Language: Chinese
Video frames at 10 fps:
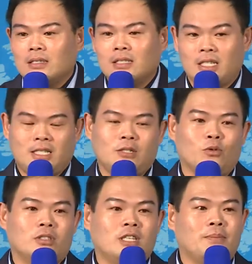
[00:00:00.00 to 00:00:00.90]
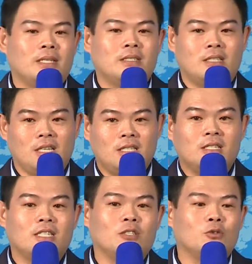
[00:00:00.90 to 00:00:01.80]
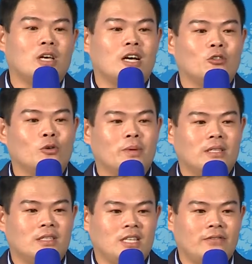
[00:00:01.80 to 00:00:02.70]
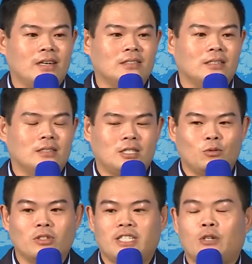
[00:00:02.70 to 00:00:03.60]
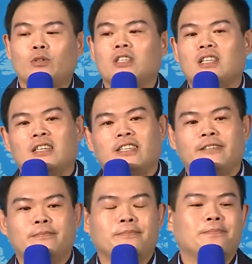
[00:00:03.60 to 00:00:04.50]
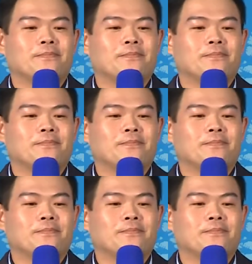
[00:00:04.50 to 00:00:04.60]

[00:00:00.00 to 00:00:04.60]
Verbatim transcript: 其实我这辈子第一次接触到爱多美的地方呢，是我结婚的那一天。